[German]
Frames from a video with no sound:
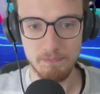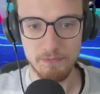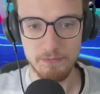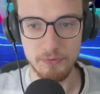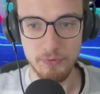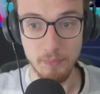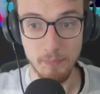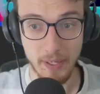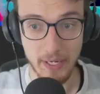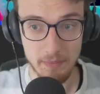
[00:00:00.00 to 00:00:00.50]

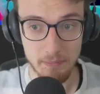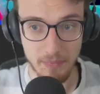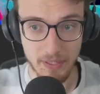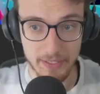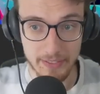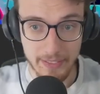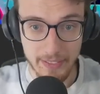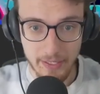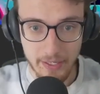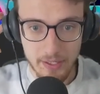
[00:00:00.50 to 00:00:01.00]
für meinen
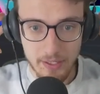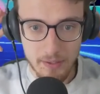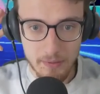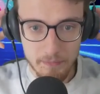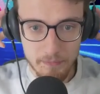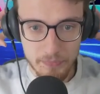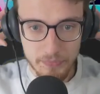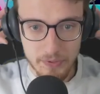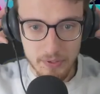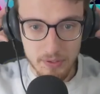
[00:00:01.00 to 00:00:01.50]

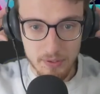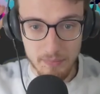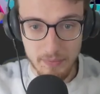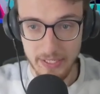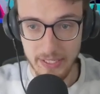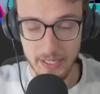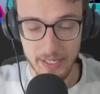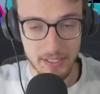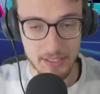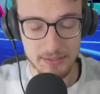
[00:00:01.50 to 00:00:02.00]
Magierna.
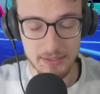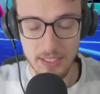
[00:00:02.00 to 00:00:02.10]
Magierna